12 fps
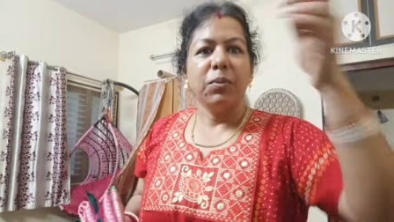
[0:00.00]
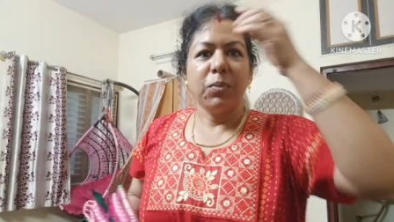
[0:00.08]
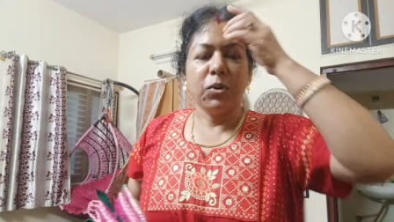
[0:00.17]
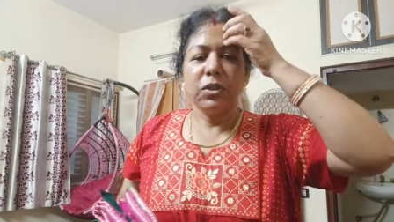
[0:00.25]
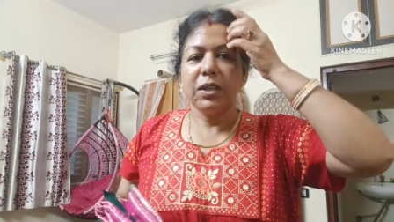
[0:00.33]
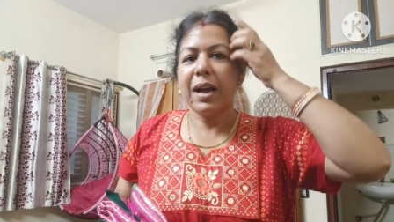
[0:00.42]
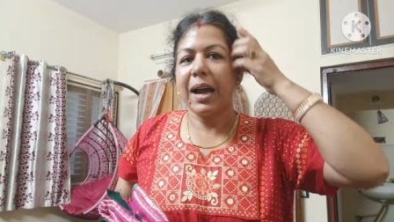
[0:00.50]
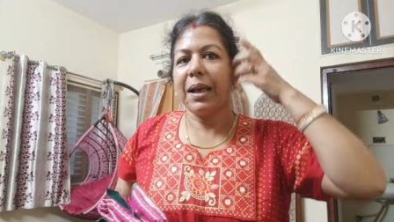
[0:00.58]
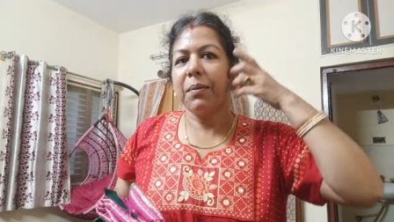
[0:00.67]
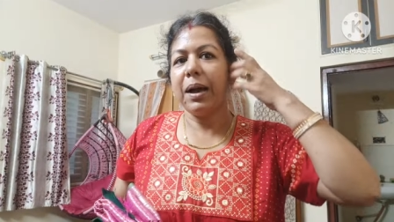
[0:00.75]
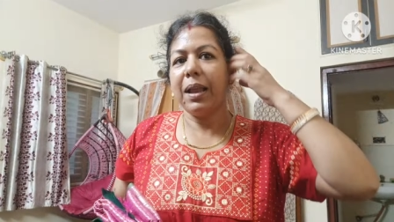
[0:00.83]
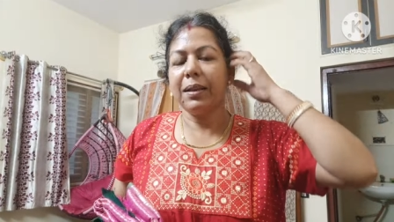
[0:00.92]
बहुत ही
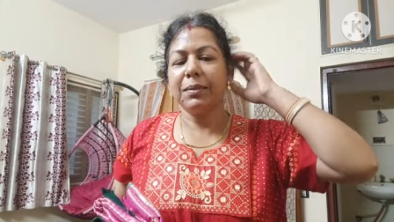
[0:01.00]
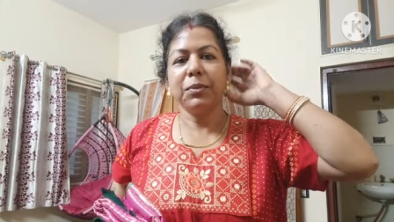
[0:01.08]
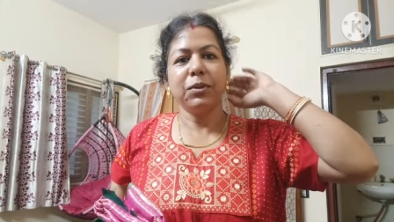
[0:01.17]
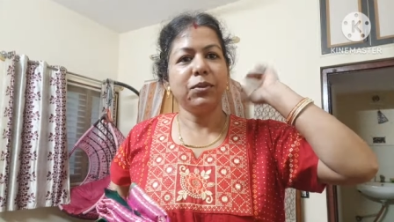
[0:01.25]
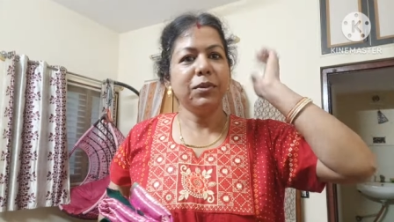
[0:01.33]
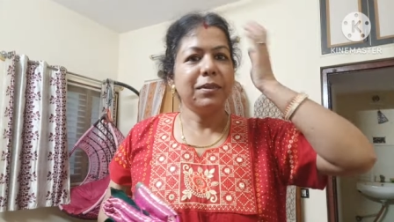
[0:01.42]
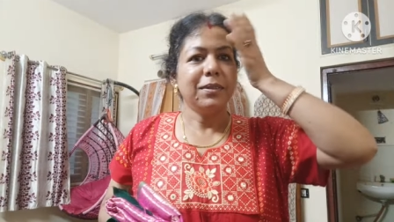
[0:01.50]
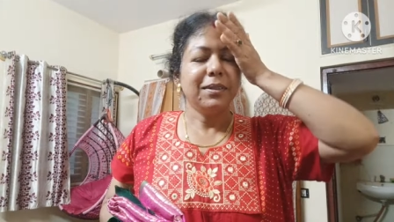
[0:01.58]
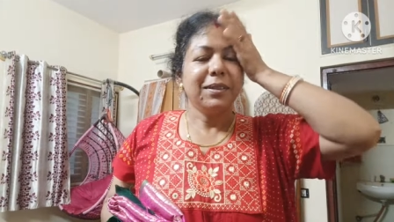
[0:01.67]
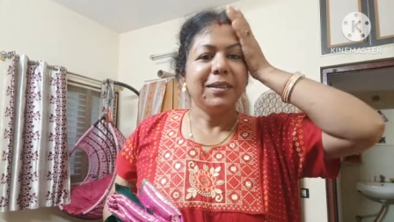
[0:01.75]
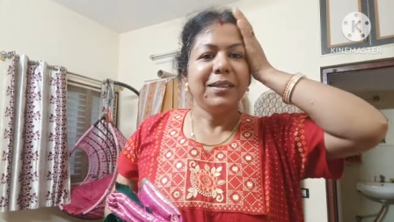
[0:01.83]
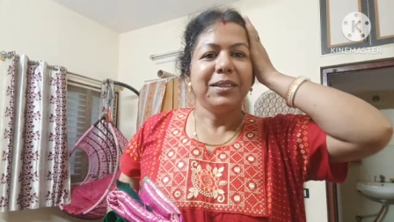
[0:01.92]
खराब हालत में हूँ
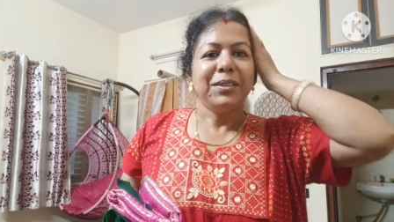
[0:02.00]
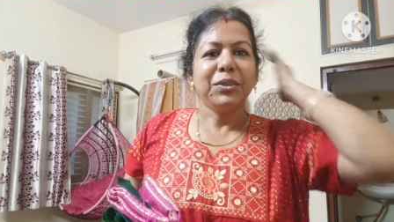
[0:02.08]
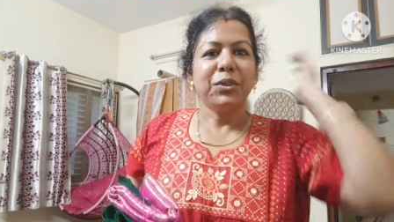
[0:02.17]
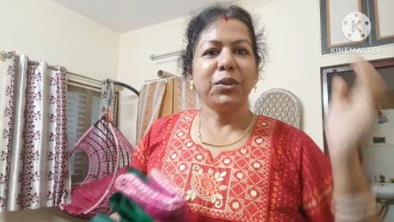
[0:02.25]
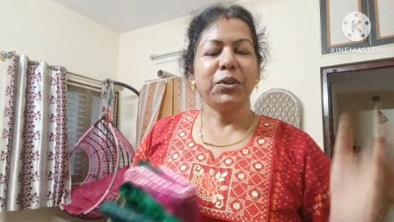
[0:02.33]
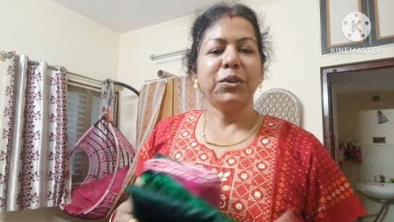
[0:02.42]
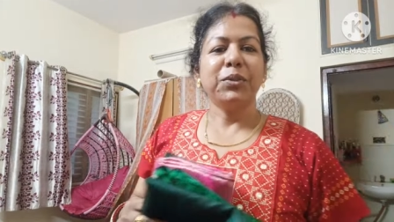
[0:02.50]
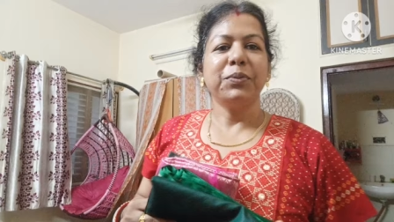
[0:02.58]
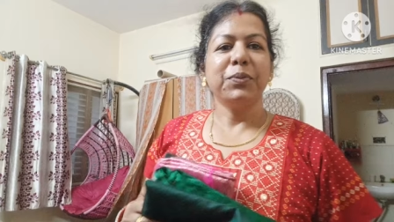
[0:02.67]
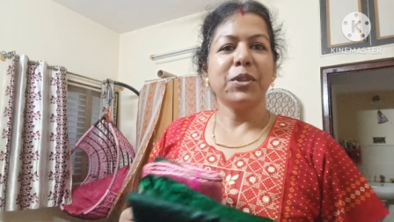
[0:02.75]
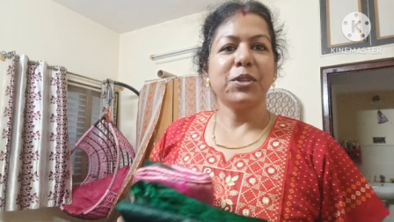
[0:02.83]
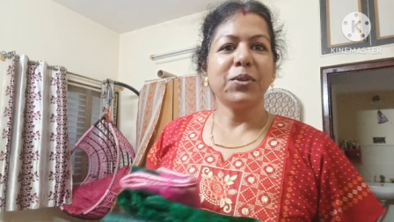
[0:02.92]
तो
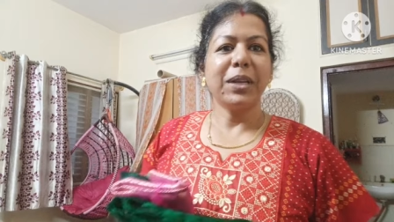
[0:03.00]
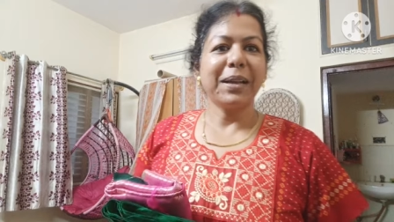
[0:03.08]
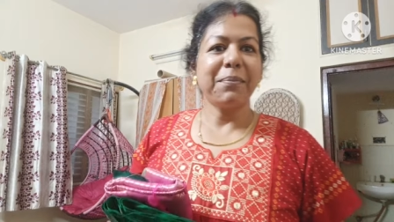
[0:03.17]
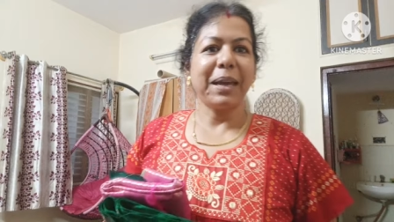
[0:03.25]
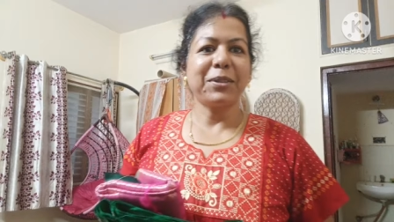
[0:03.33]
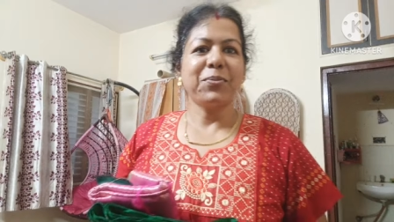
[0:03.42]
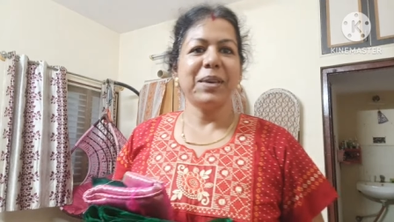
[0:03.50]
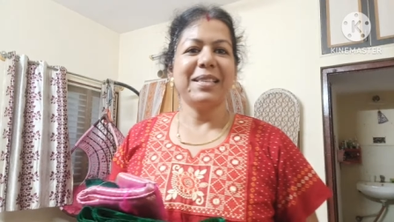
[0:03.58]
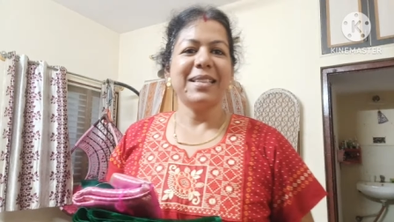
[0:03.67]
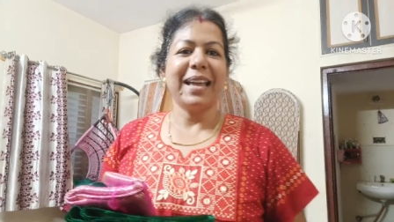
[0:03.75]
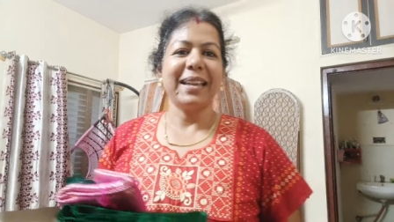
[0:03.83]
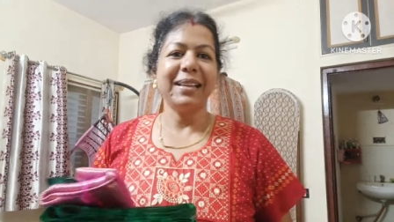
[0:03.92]
दोस्तों वेलकम बैक टू माई
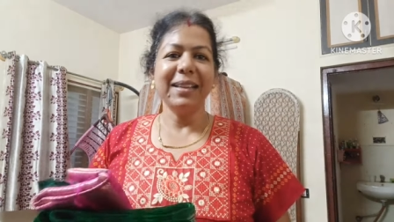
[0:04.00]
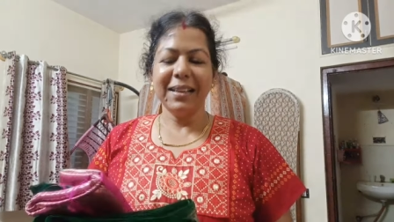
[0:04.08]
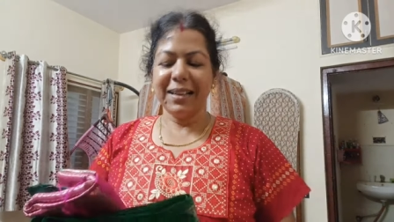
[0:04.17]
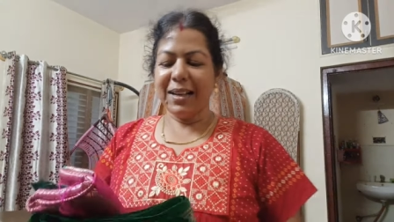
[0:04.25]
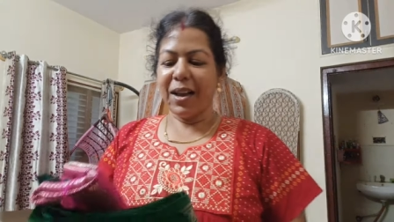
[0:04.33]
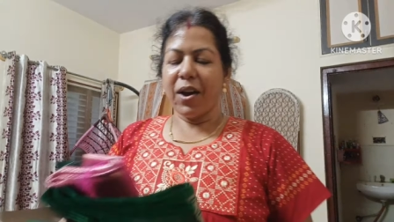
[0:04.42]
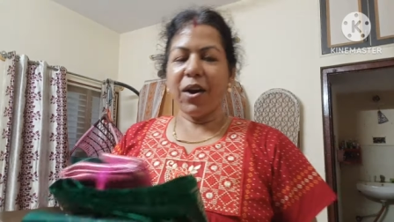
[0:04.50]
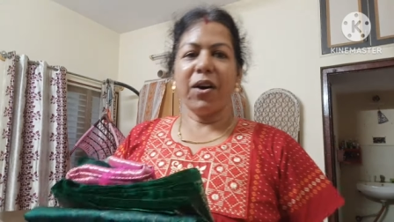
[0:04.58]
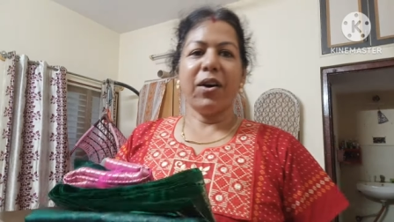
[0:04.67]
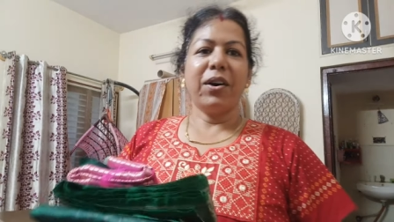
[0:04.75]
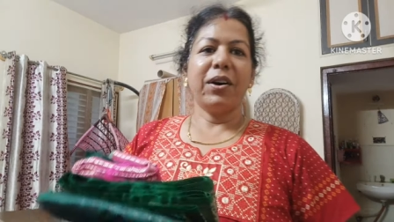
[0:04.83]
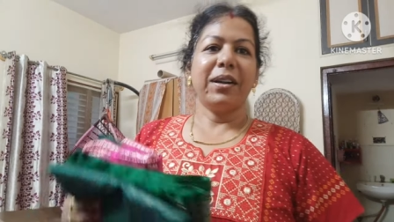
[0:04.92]
चैनल
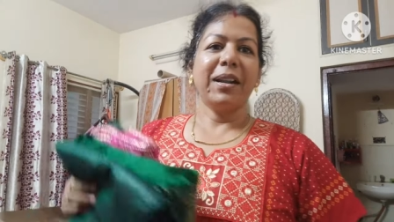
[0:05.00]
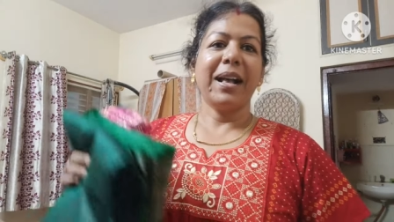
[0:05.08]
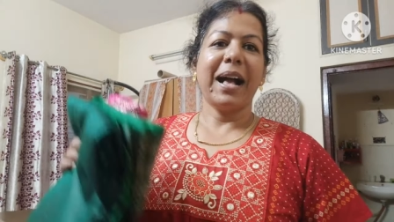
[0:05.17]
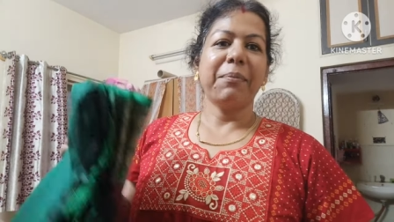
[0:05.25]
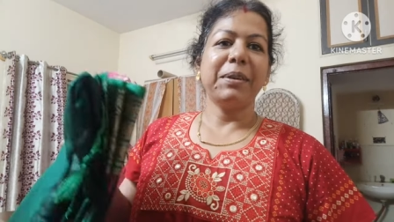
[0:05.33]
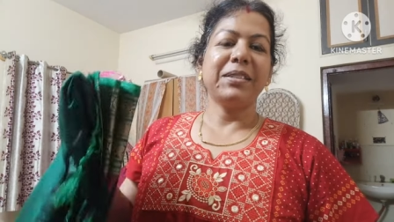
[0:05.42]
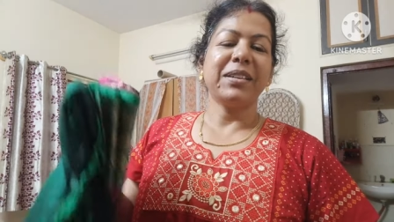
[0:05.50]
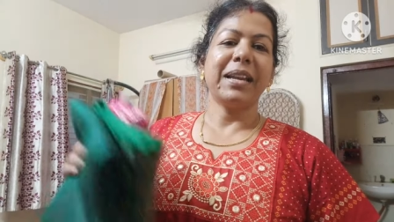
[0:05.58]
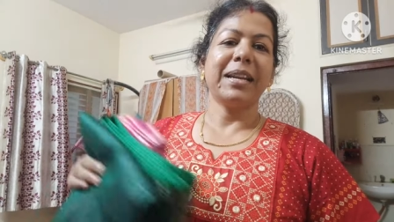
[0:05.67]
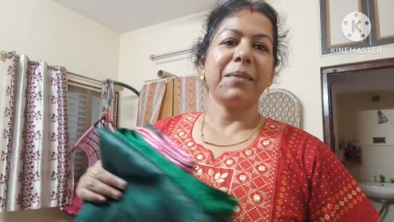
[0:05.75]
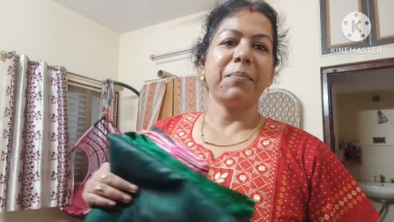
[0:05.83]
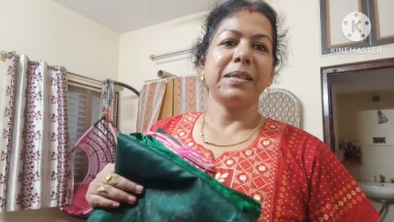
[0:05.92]
और अभी
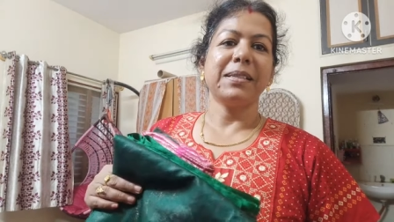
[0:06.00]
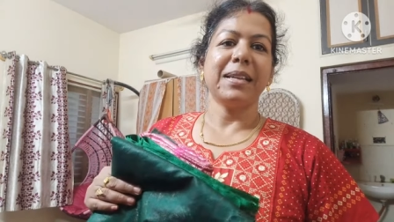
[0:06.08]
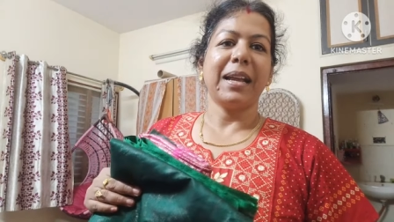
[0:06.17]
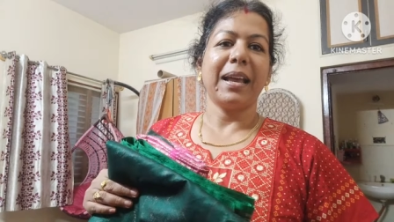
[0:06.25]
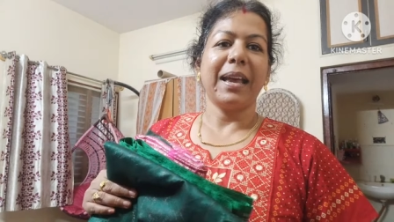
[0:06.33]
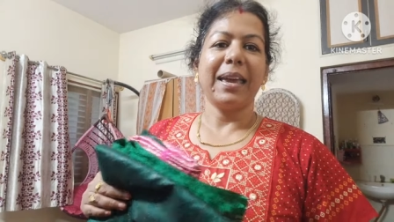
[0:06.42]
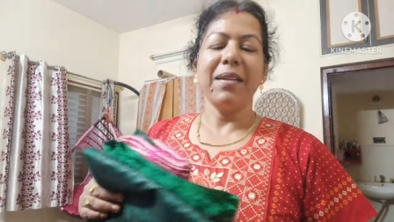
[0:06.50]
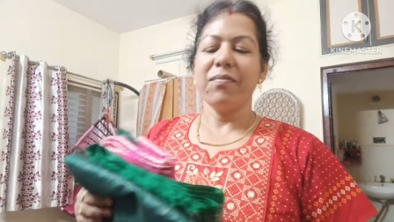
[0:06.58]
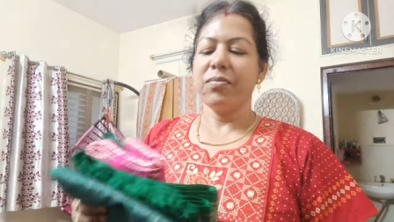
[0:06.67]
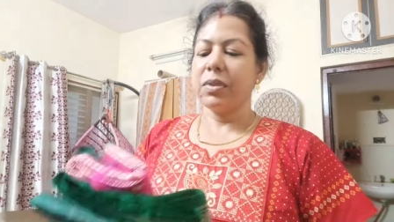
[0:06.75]
टेलर के पास जाना है